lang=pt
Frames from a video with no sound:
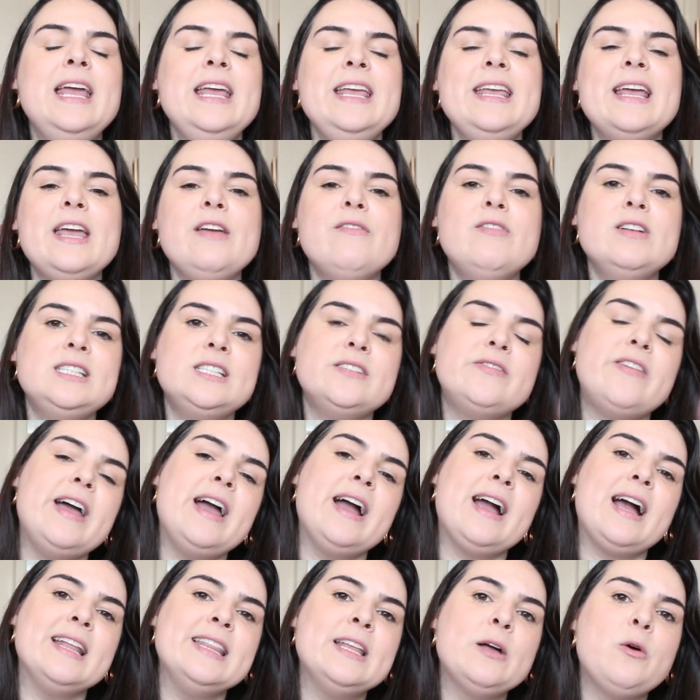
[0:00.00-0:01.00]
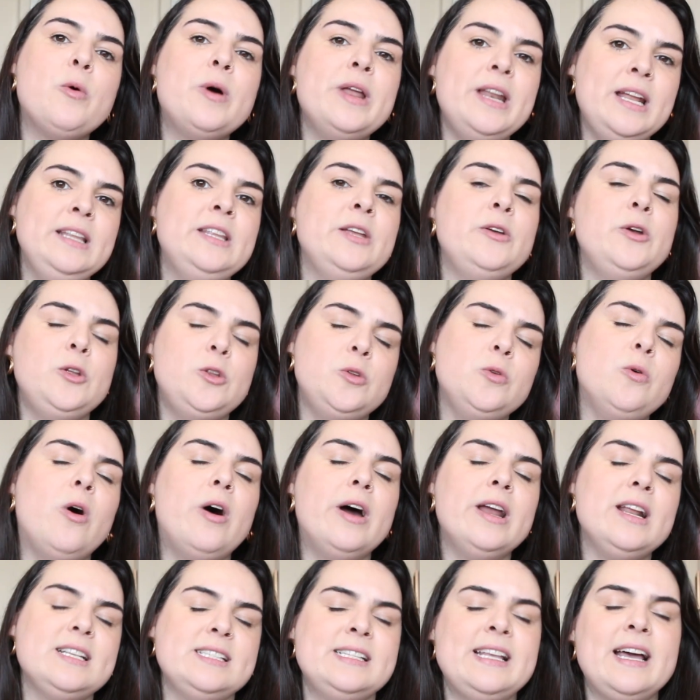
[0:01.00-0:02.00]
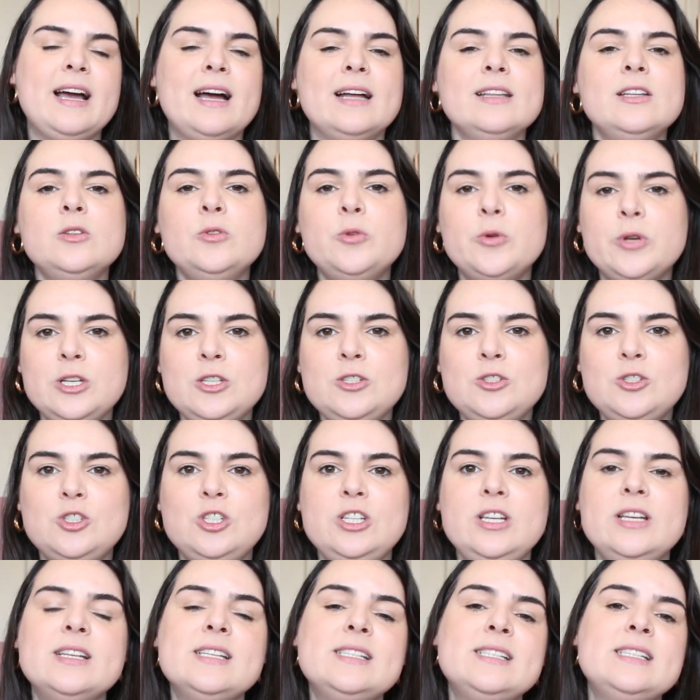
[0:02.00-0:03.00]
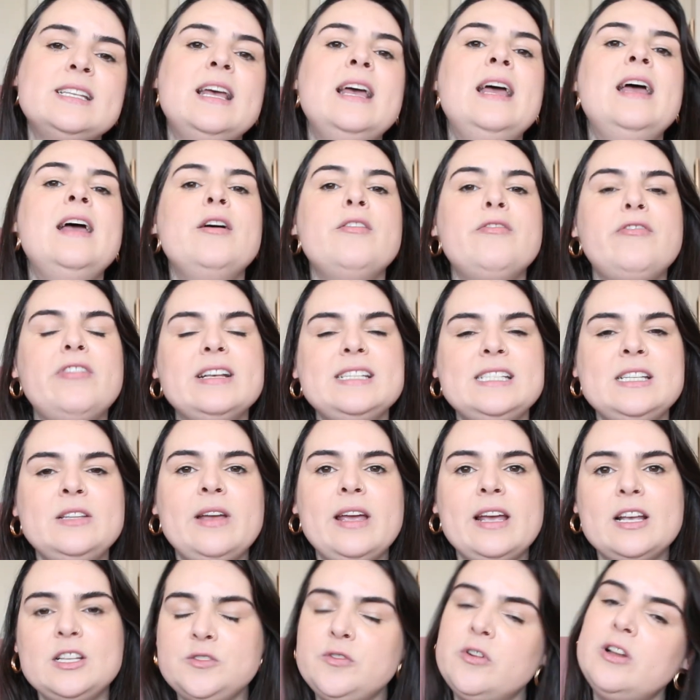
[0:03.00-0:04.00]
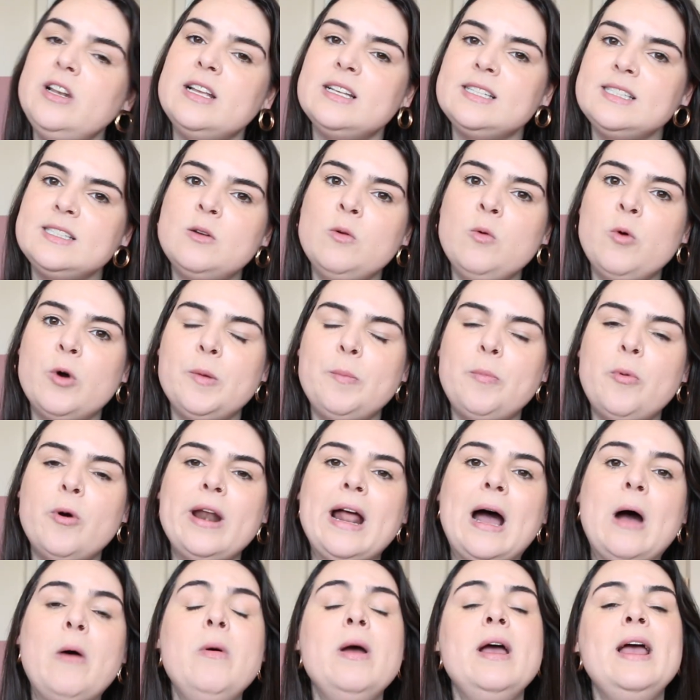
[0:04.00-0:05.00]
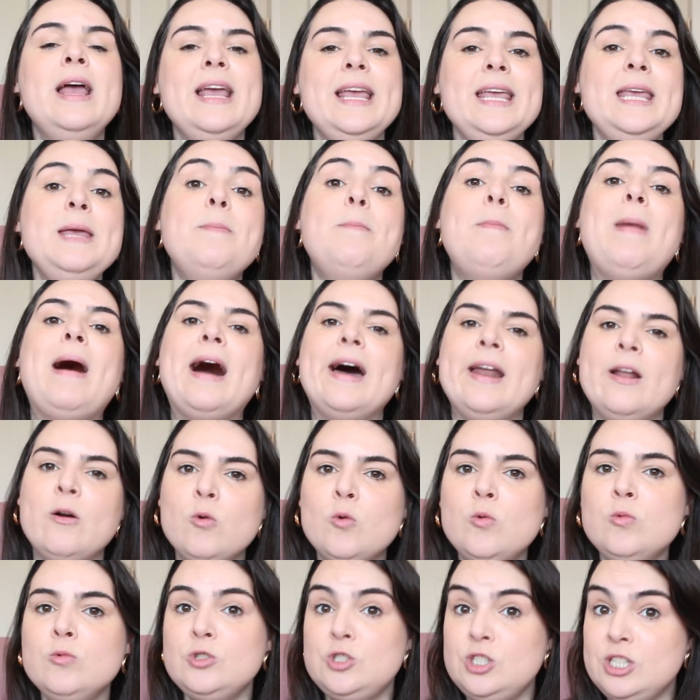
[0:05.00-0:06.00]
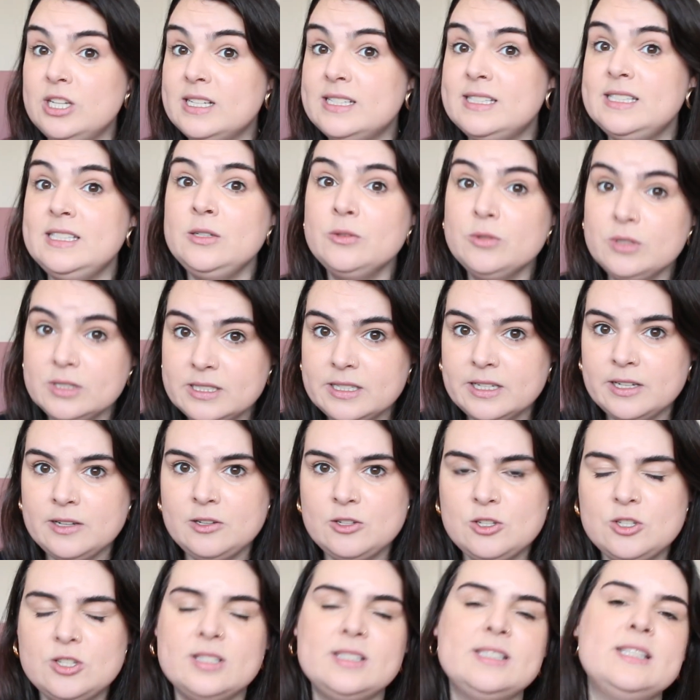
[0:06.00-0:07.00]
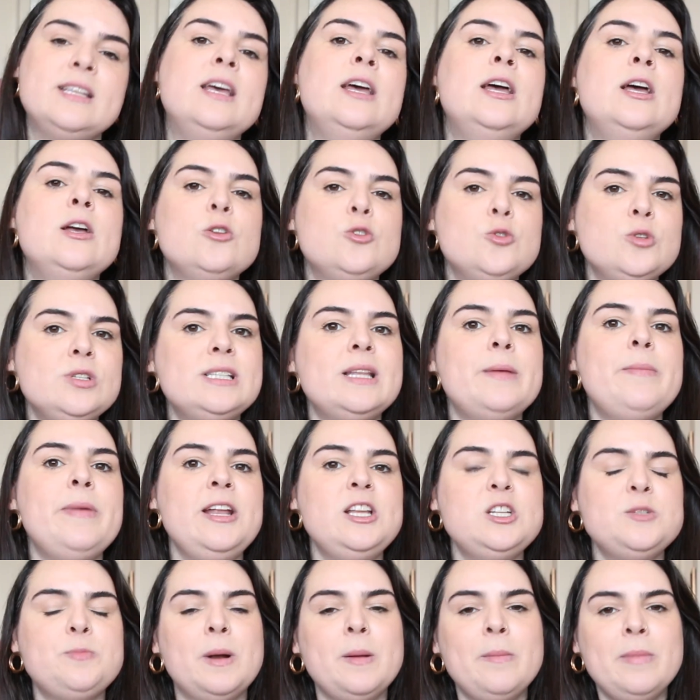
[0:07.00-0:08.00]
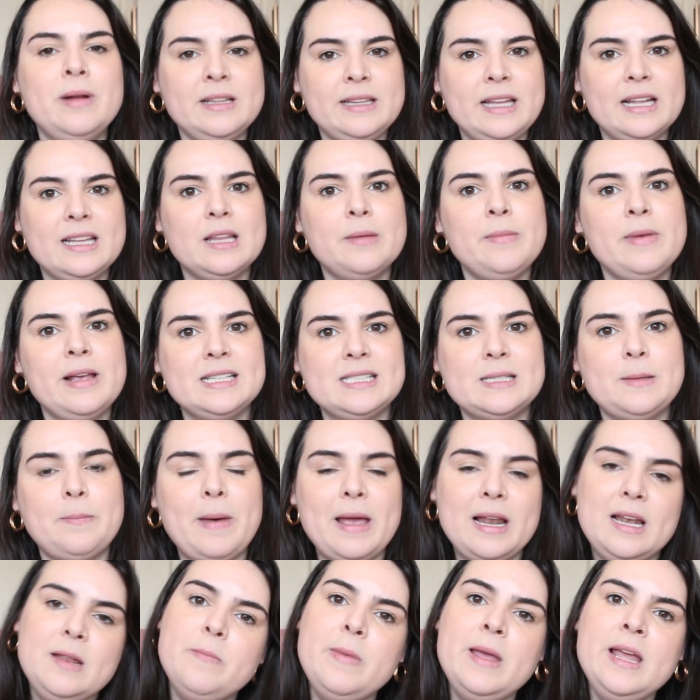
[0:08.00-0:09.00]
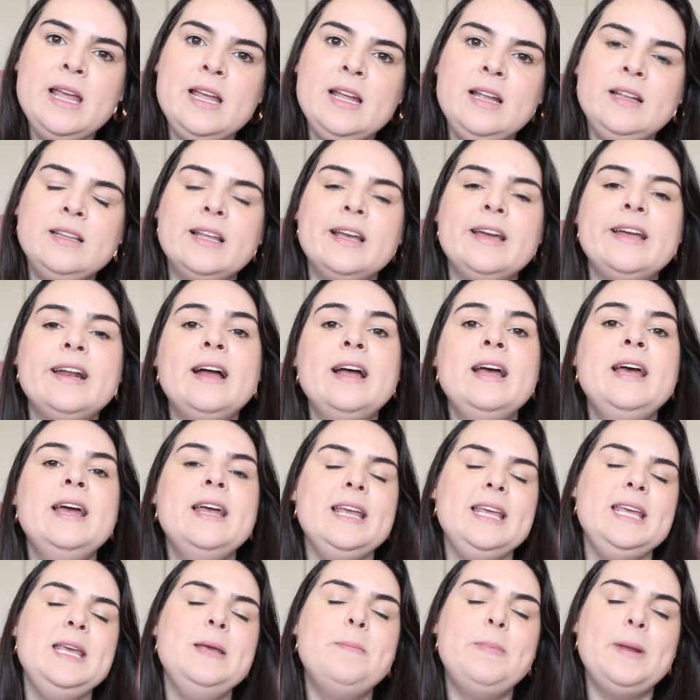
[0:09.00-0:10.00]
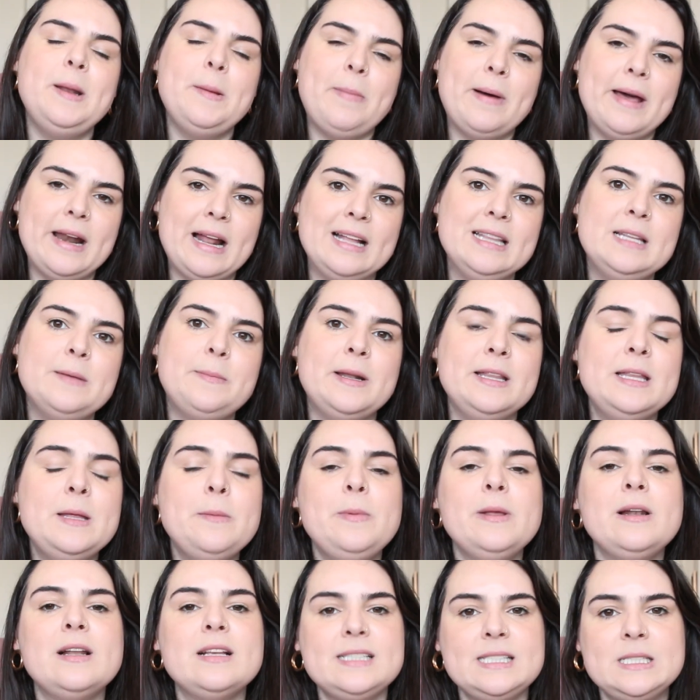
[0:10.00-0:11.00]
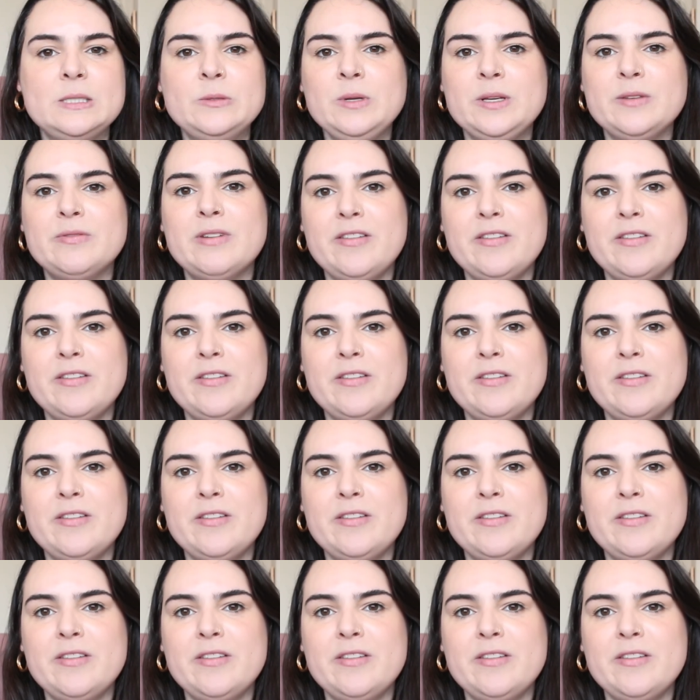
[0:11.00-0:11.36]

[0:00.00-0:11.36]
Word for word: E aí você vai a cada 48 horas, né, a cada dois dias, fazendo aí a esfoliação corporal e para alguns diazinhos antes, justamente para manter também essa pele bem íntegra e preparada para a depilação que